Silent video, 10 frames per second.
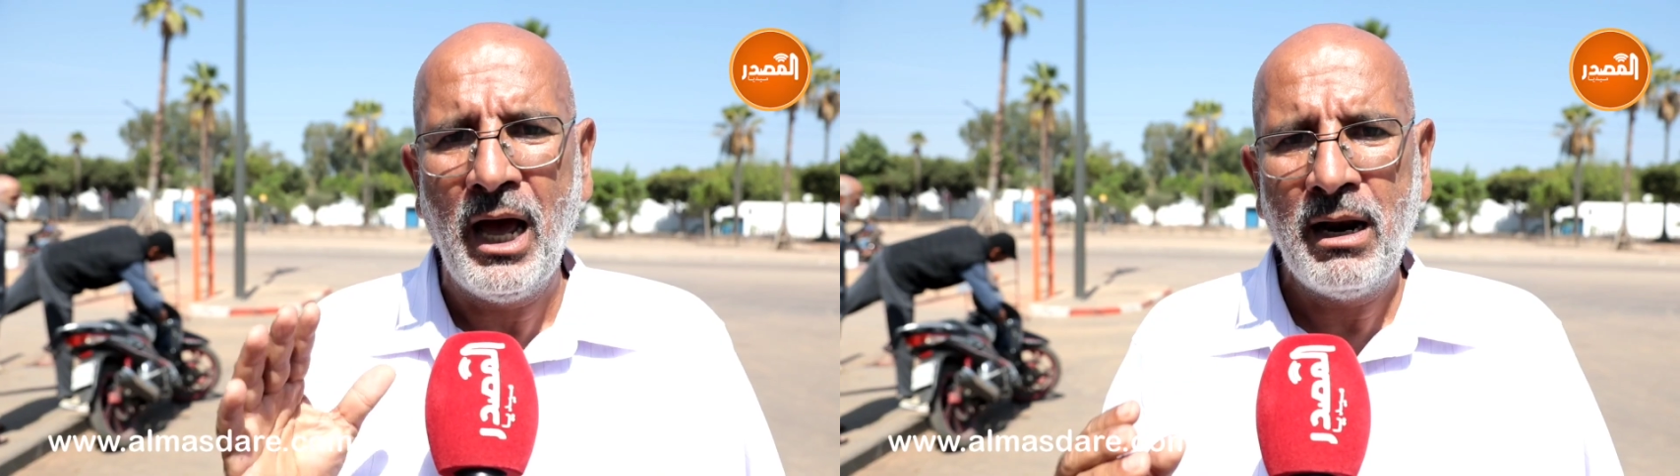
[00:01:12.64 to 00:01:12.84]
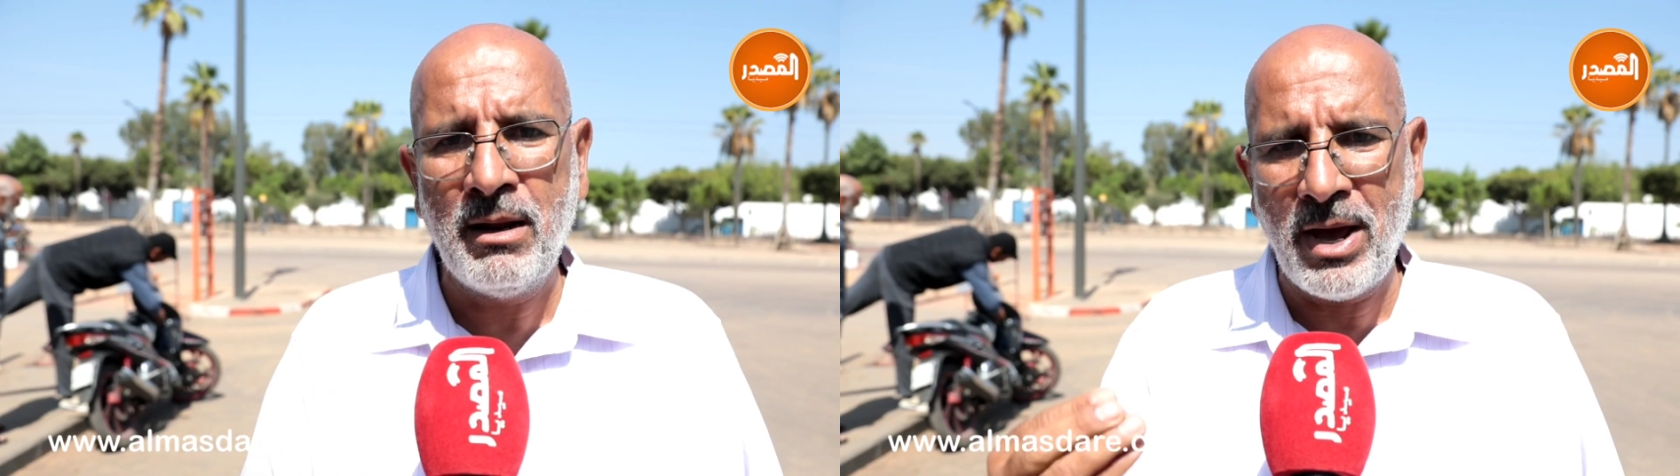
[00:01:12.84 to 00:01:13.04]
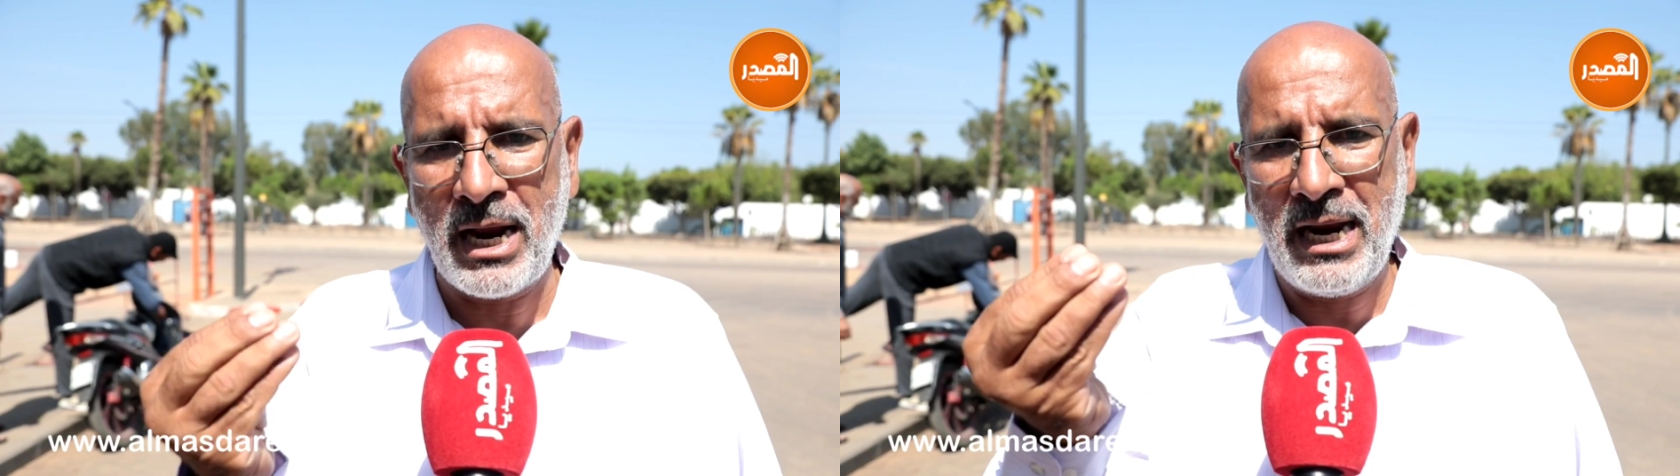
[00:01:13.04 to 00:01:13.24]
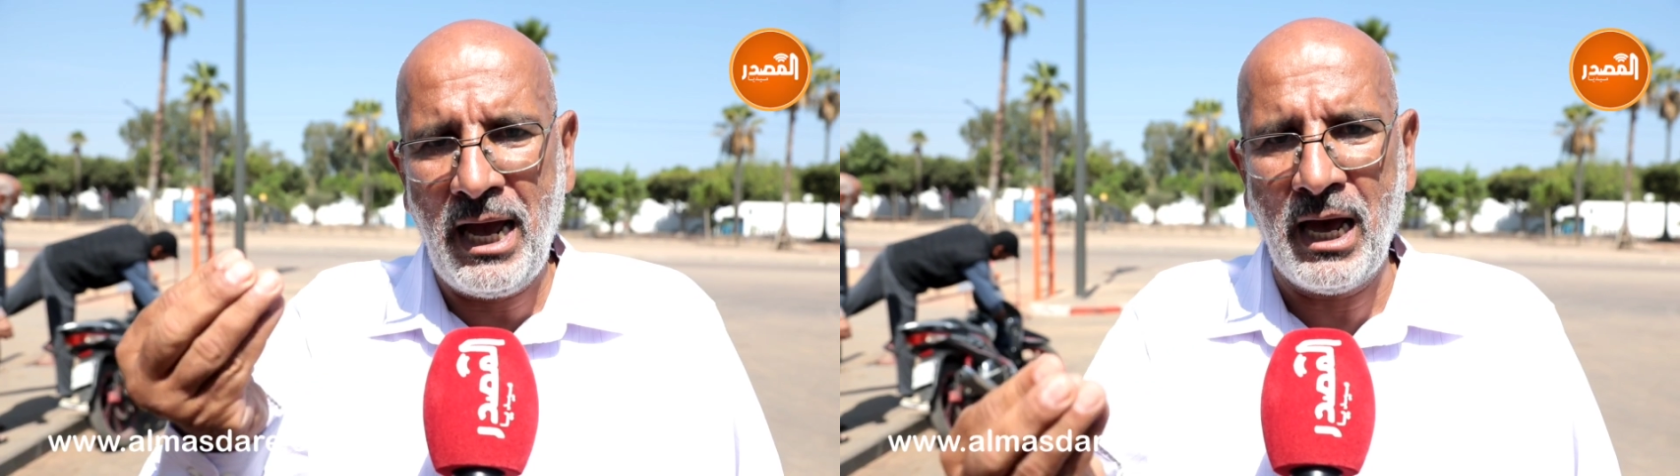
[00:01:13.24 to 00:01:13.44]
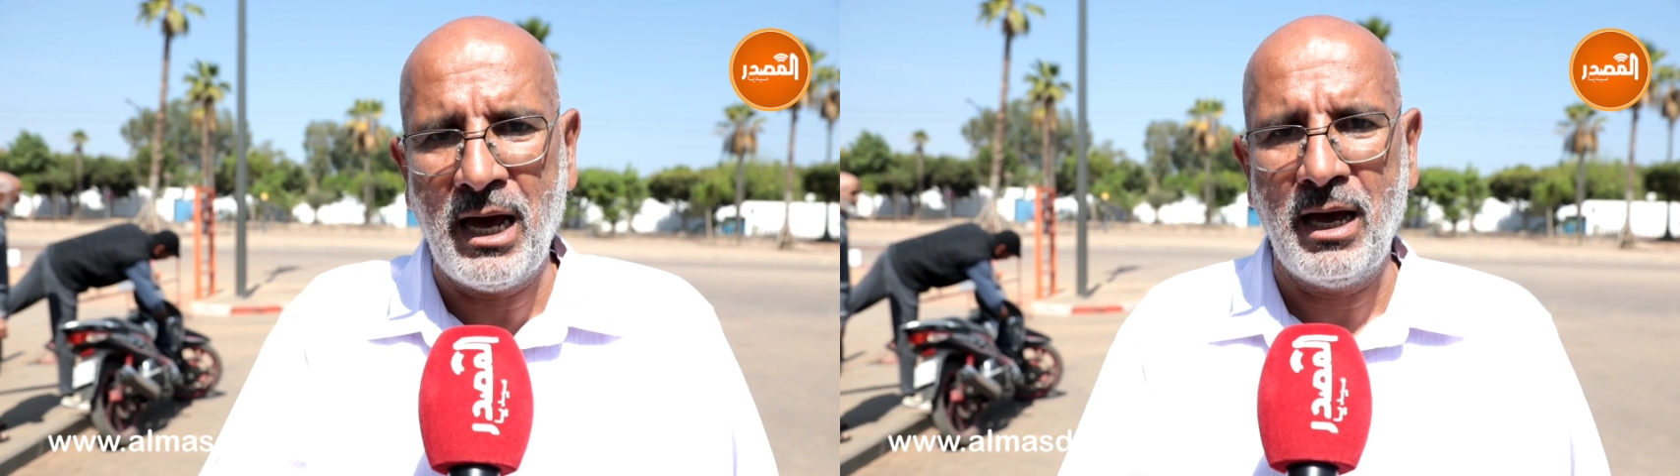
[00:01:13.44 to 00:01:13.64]
المال
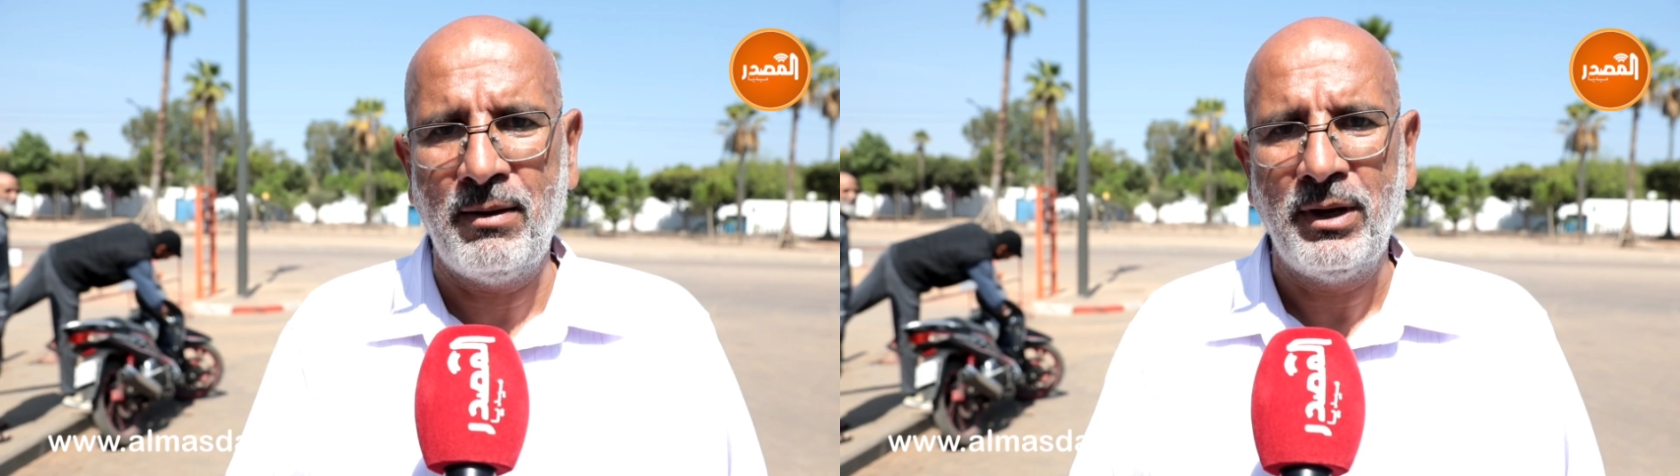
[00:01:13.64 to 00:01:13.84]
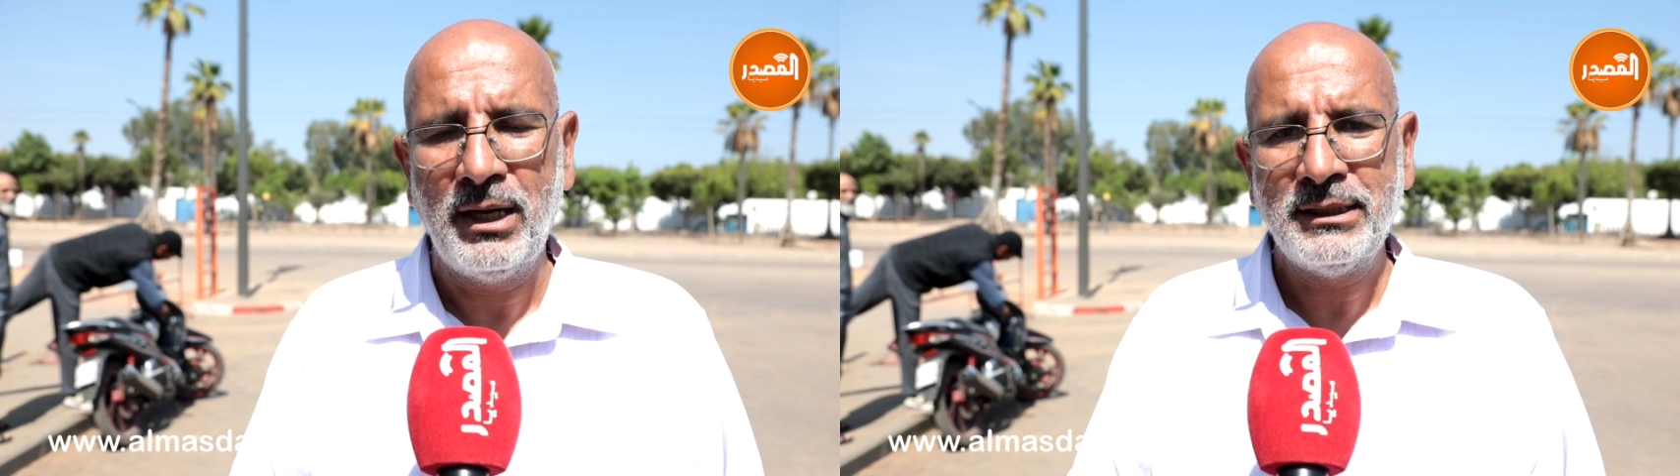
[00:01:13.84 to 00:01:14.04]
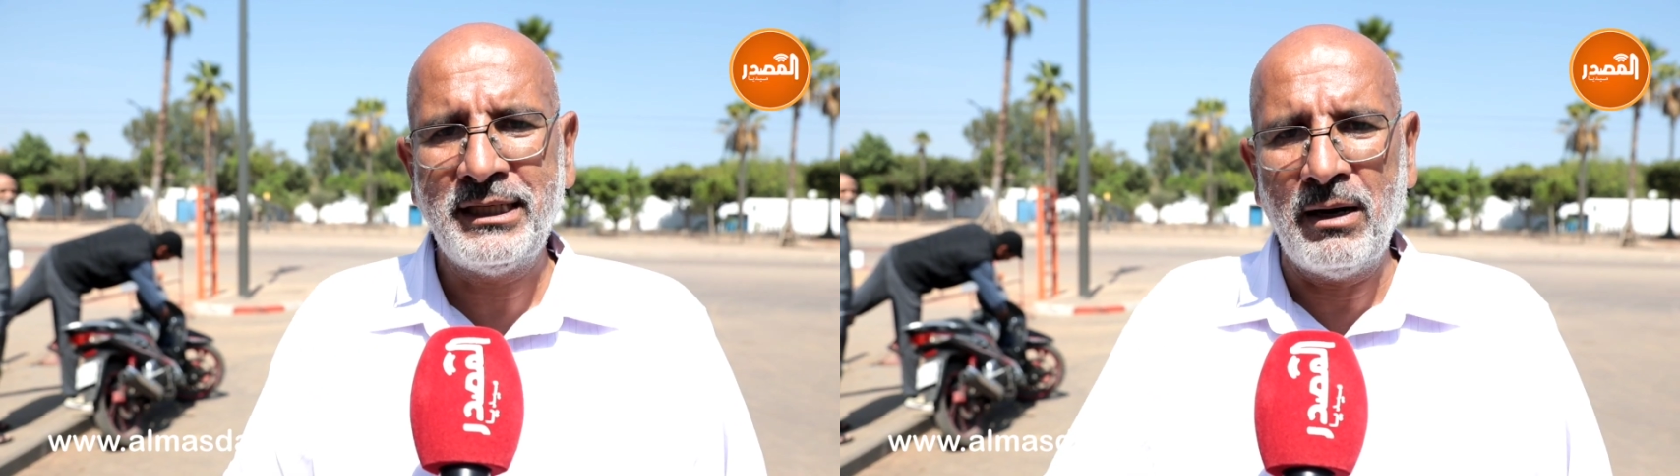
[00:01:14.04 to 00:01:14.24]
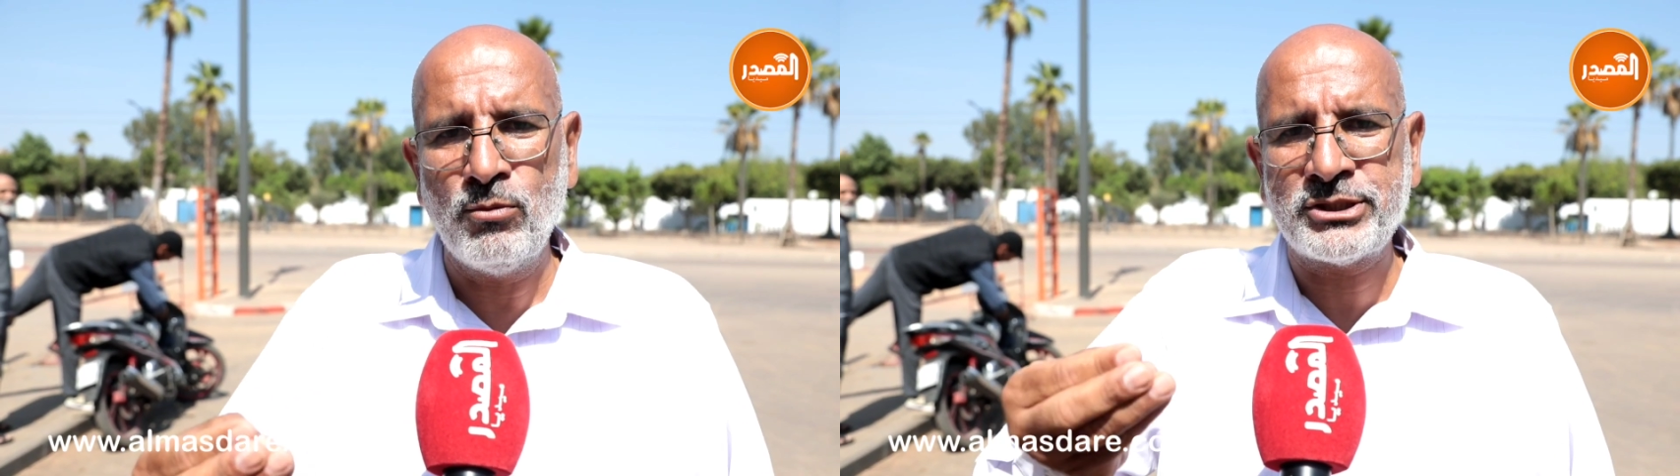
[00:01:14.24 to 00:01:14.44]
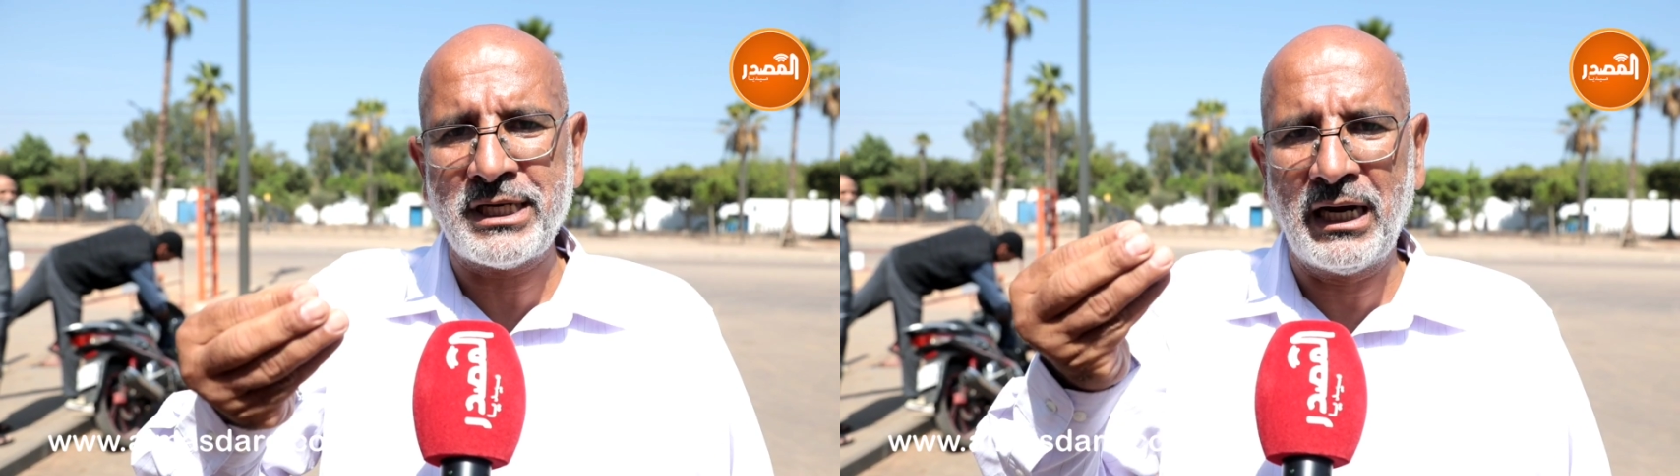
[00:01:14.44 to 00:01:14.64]
العام ديال
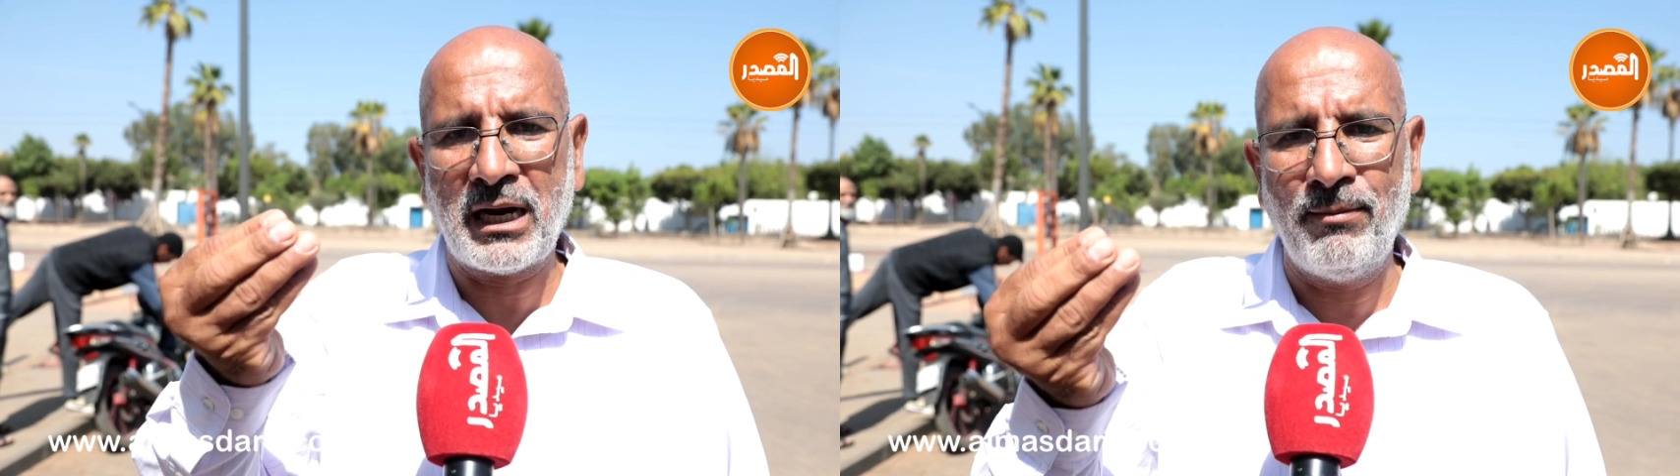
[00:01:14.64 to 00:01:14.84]
المستهلك